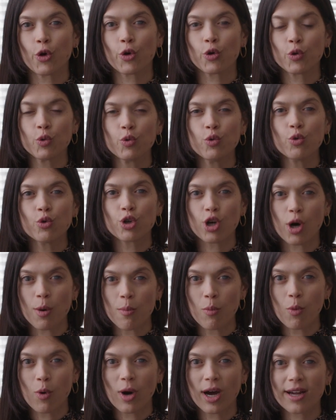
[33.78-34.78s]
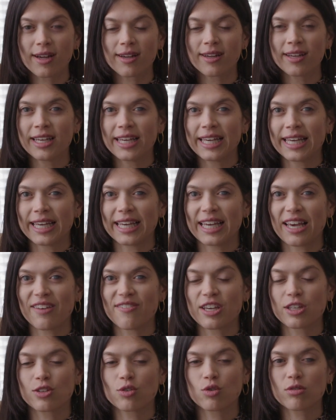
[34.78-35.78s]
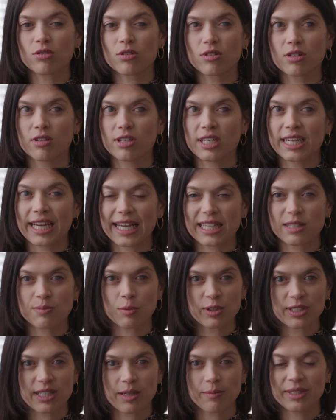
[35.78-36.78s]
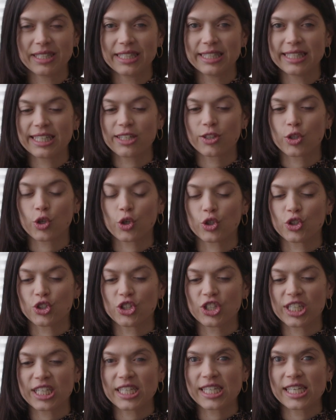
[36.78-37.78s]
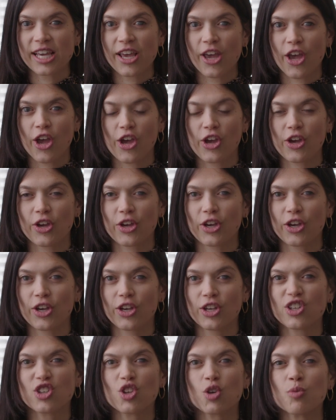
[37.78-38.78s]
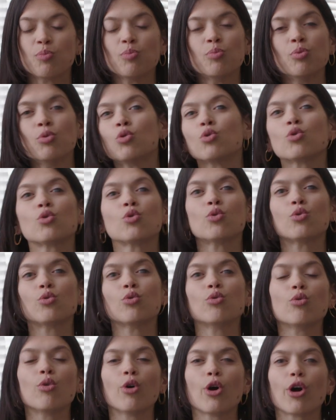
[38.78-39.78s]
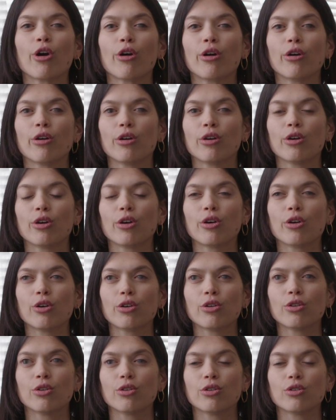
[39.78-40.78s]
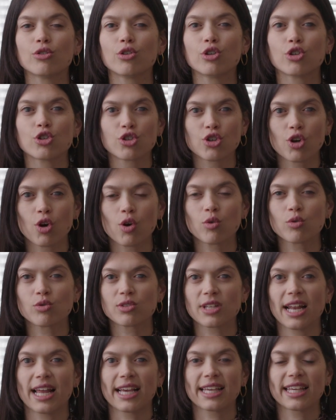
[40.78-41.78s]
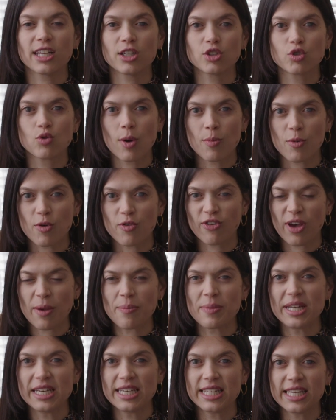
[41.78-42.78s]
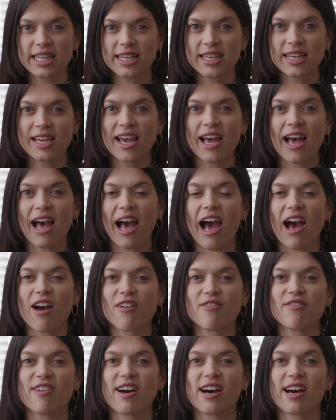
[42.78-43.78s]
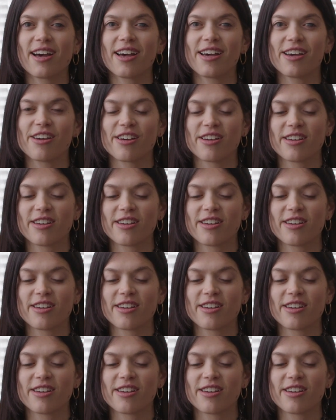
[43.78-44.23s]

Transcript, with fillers: d'un coup, comme moi, et avec toutes euh, les responsabilités que j'ai, il y a beaucoup de choses à laquelle je dois me familier avant